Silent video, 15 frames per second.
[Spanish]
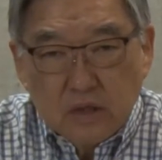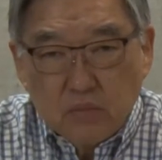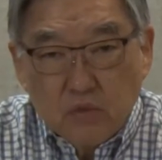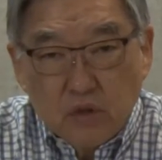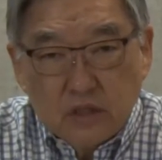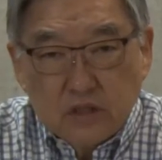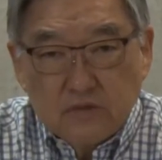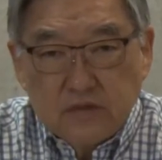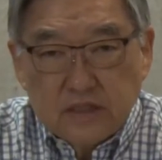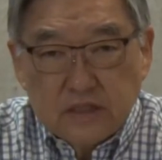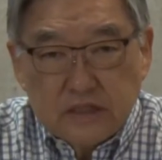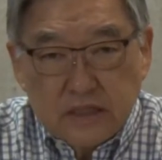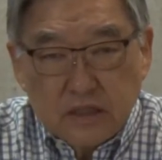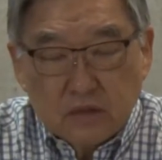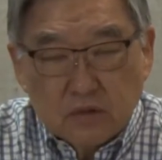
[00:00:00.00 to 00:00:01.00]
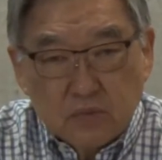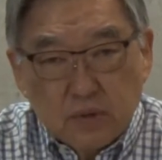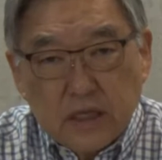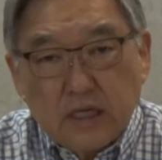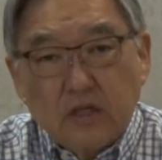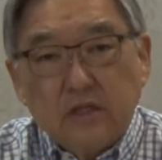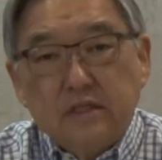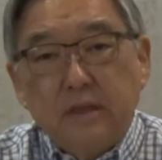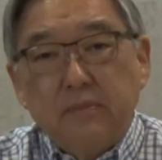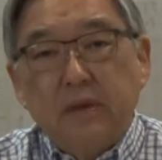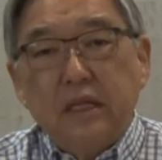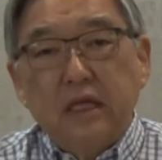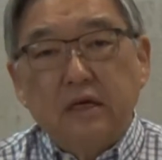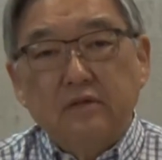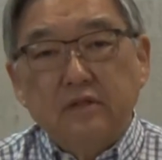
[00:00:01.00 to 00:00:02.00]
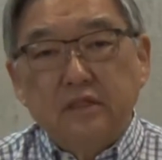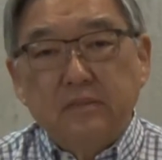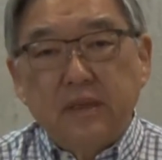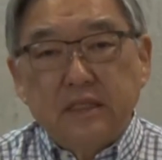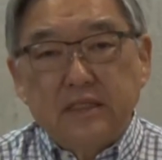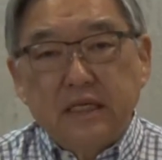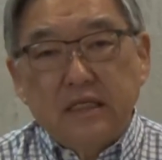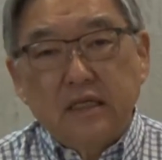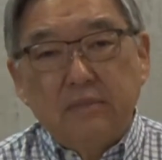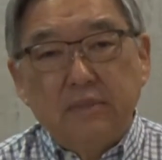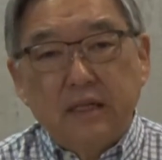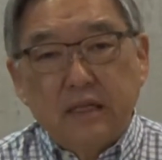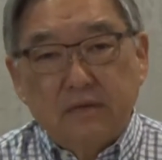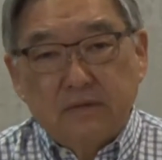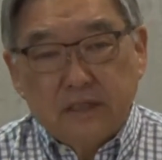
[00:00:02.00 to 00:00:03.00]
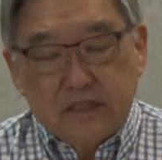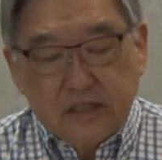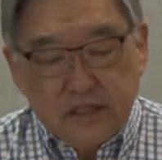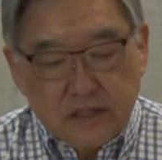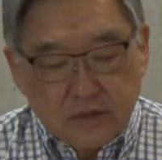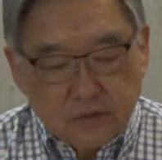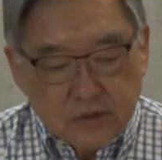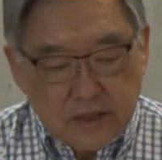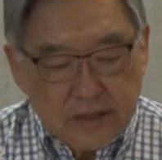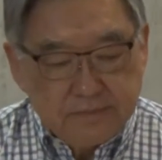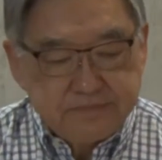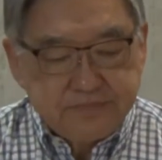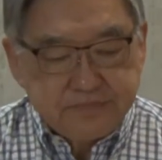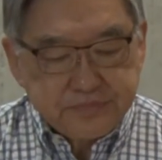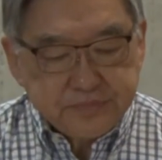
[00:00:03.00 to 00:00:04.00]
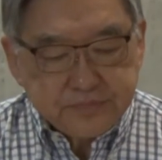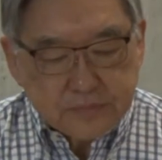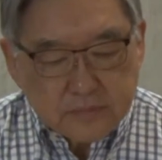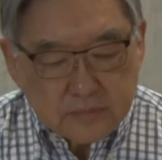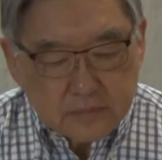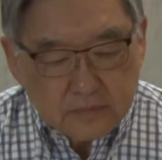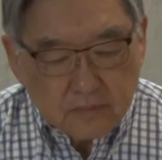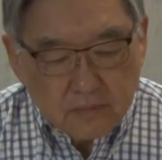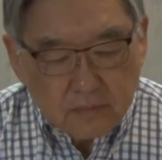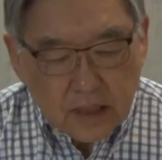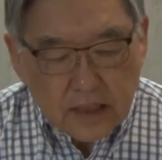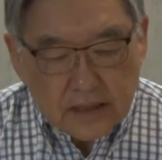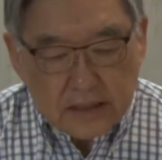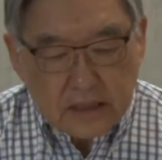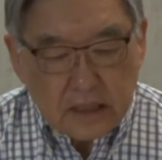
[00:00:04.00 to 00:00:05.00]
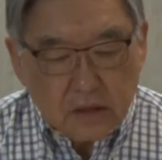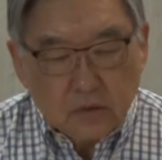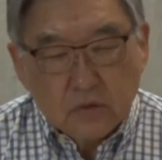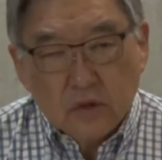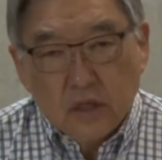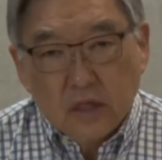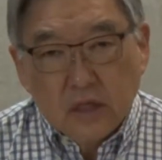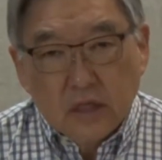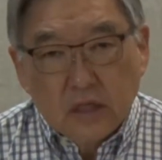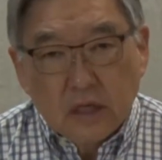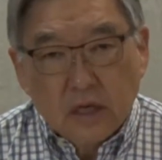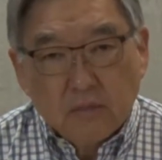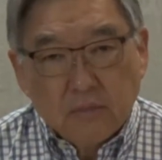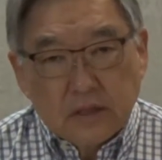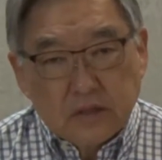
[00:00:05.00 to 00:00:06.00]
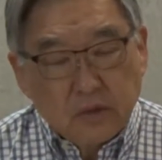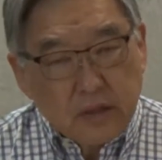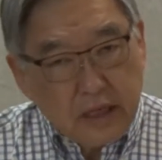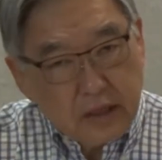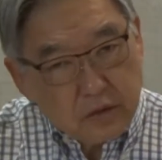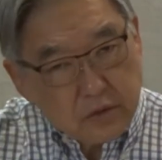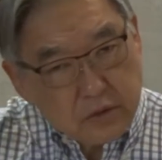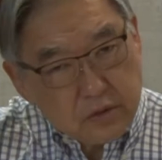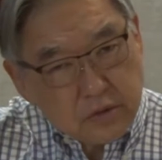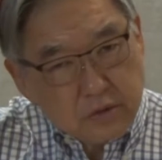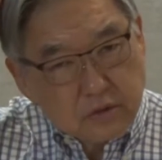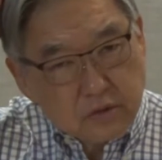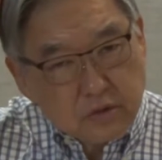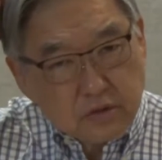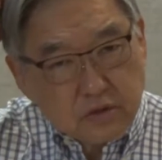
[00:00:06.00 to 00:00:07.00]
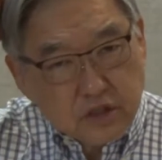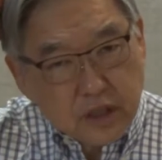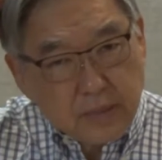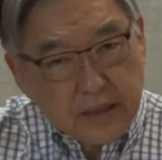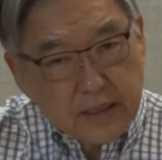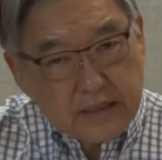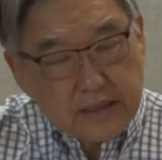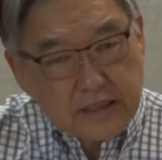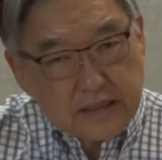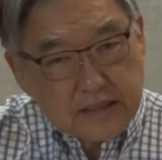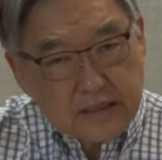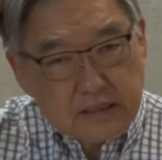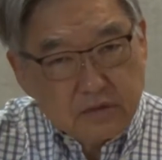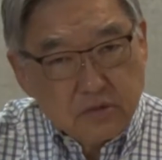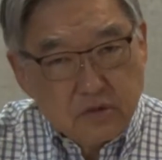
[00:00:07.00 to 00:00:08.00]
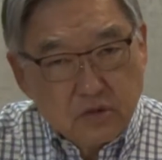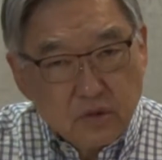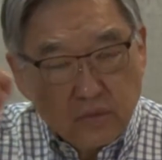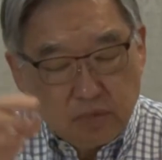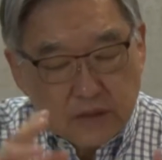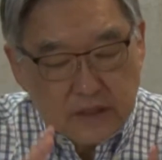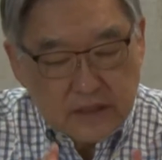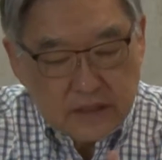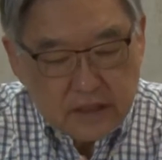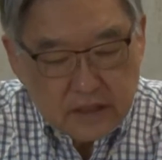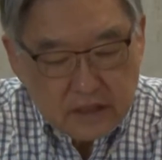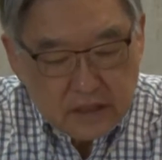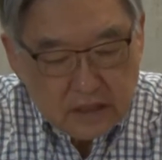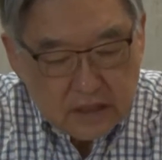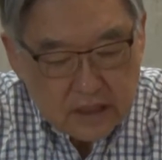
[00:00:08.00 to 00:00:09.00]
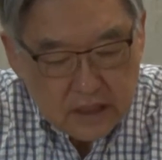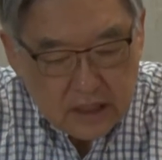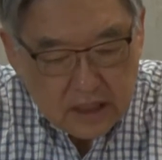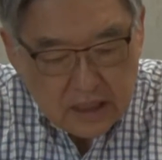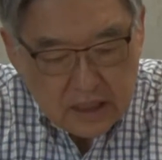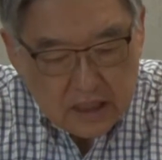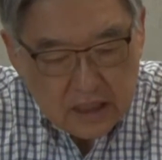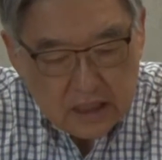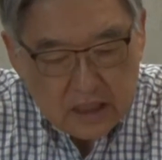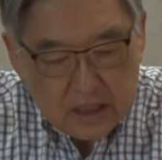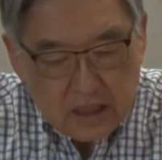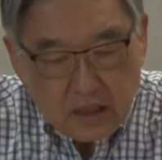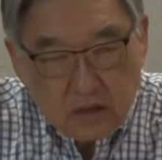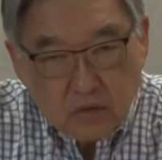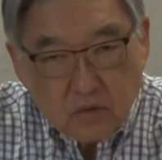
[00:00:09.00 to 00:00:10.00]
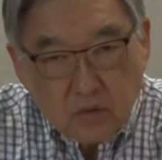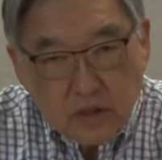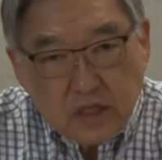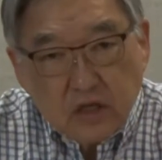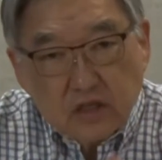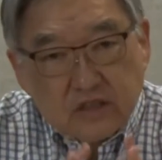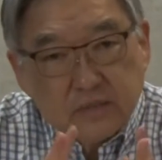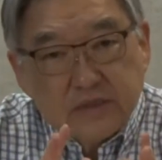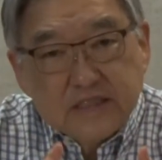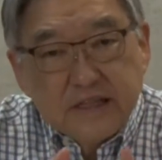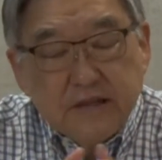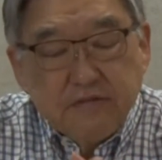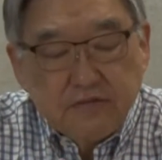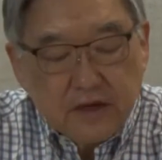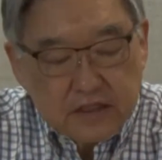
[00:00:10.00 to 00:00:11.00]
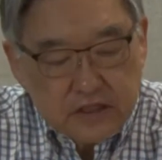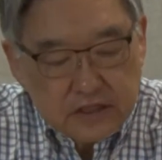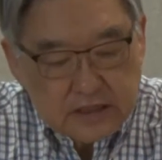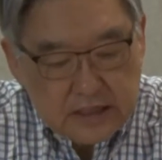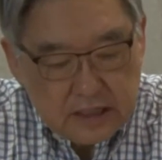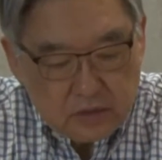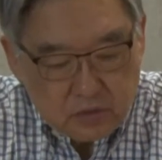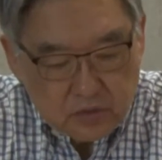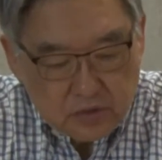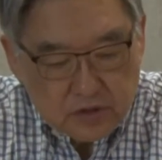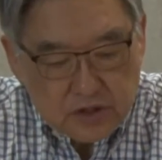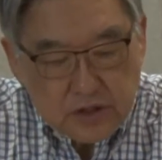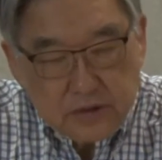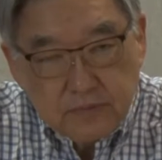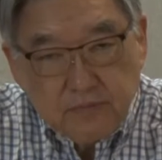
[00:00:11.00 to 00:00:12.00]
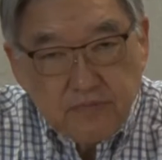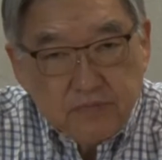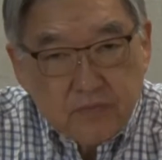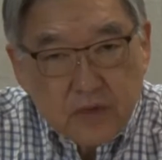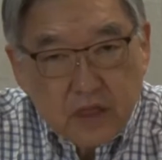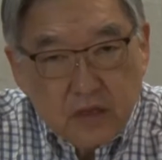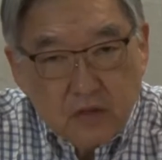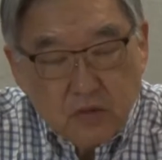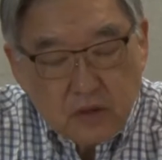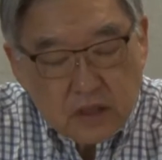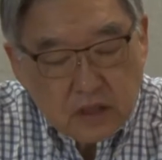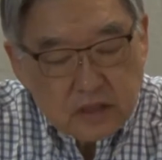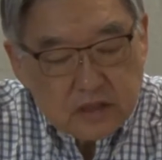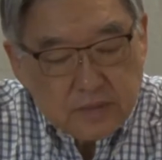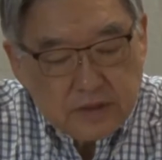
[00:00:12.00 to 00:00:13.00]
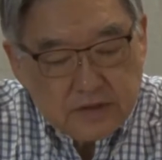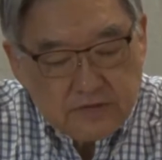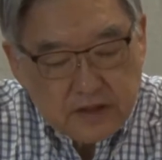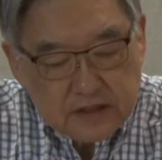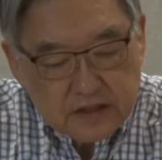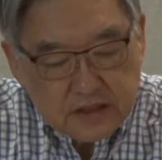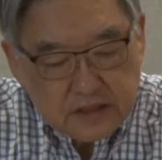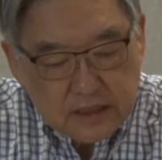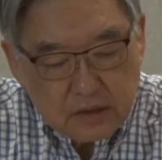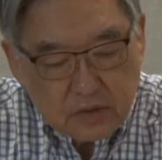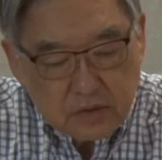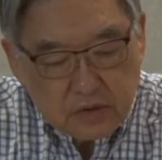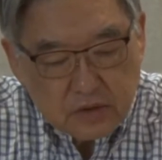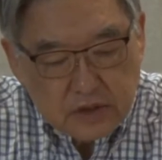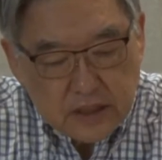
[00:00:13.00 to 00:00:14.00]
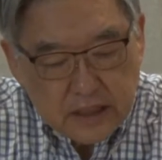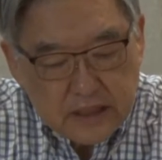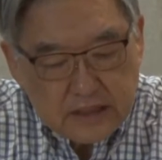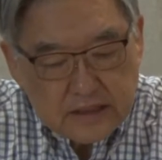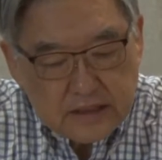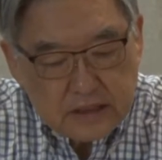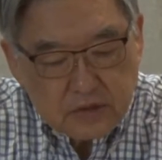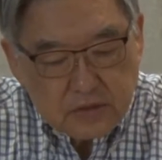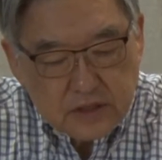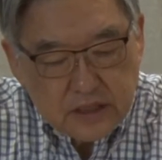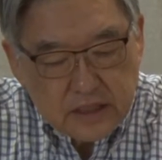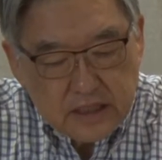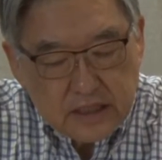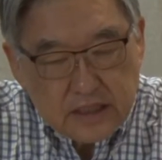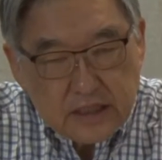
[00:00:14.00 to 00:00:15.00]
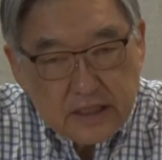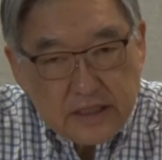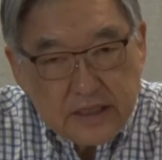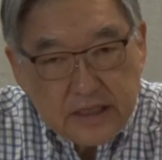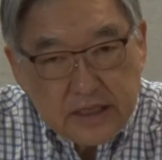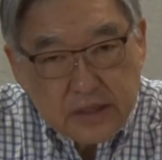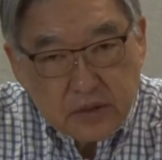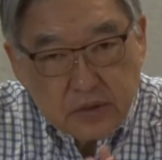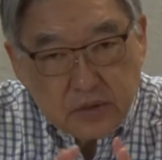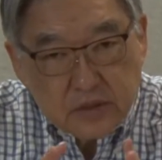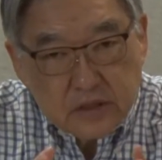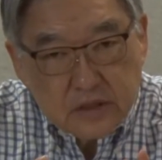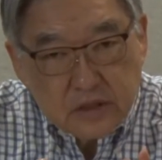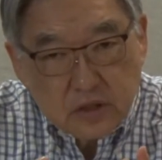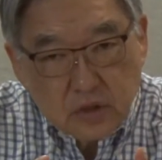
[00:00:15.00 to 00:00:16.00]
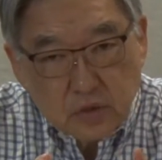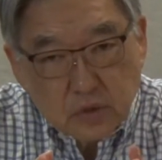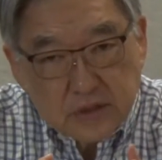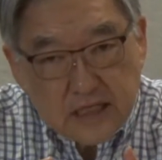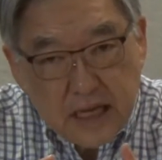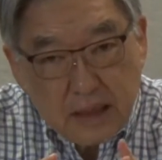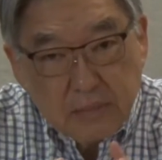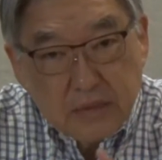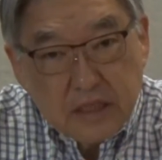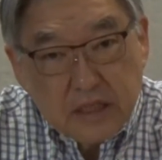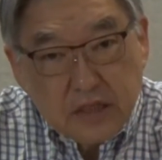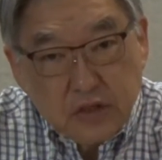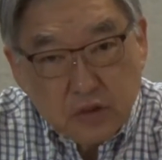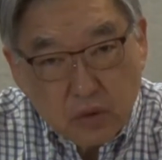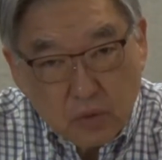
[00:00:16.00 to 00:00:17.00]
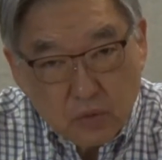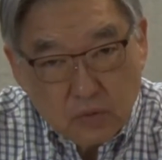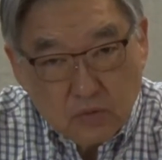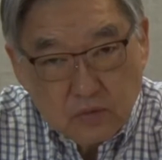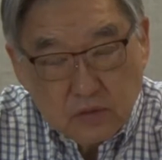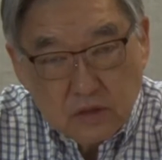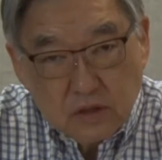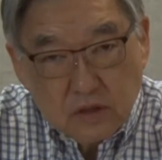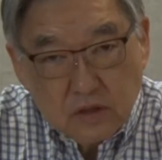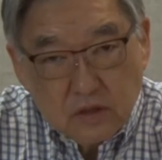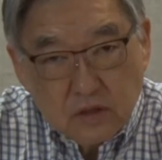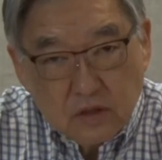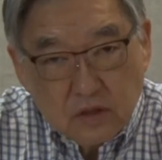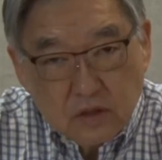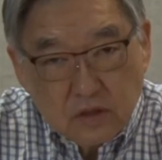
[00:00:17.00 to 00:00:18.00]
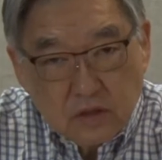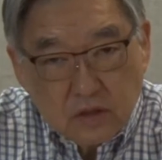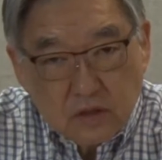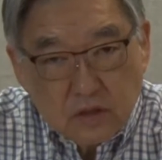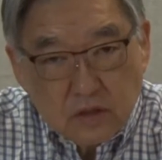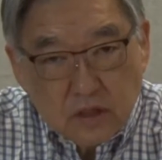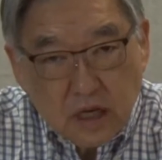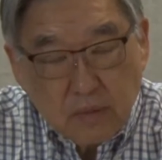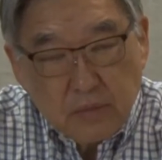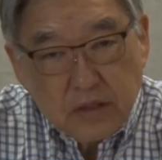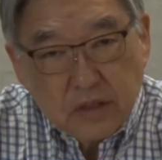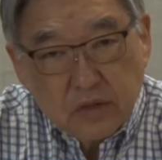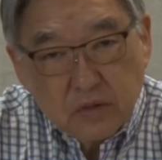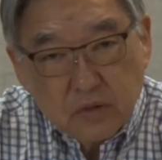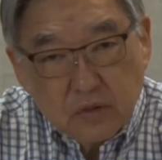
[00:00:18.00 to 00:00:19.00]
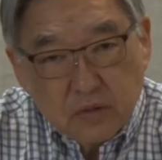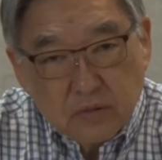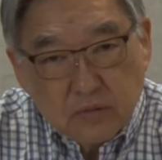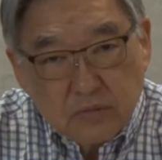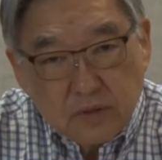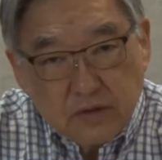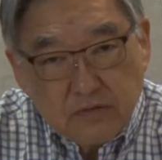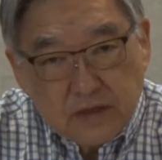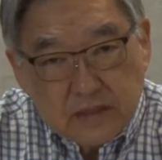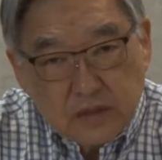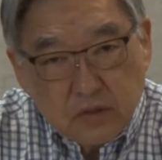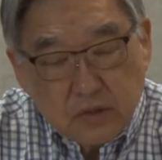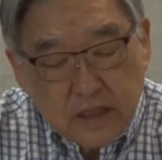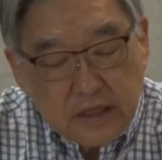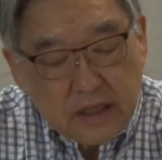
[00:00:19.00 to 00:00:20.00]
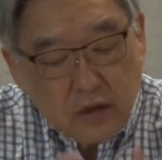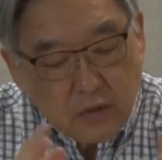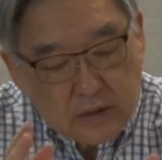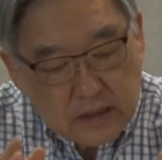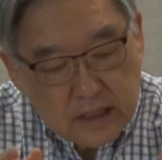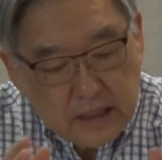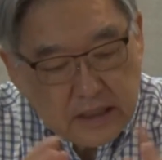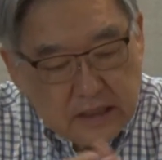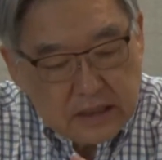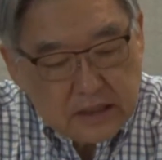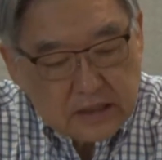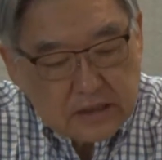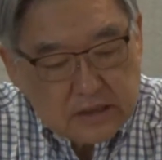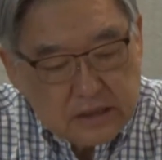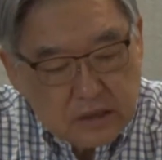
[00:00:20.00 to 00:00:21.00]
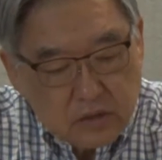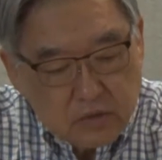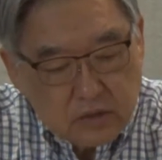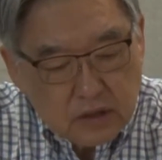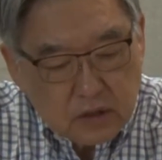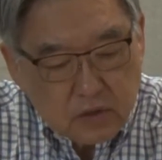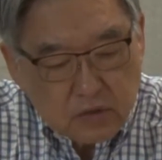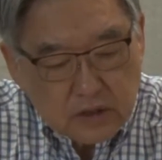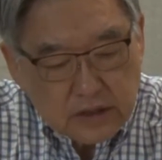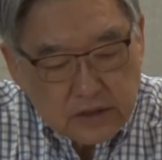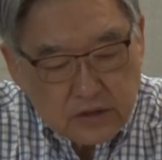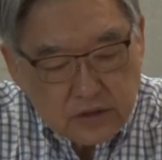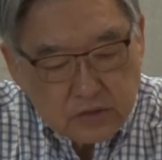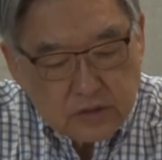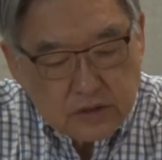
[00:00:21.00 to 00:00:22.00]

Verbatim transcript: Hay muchos versículos, todas las semanas hay muchos versículos, porque nuestra palabra se basa en la palabra de Dios. Entonces, pero yo quiero llamar la atención sobre lo que nosotros vamos a enfatizar hoy. Lo que nosotros vamos a enfatizar hoy es la cuestión de que Dios nos capacitó, nos habilitó.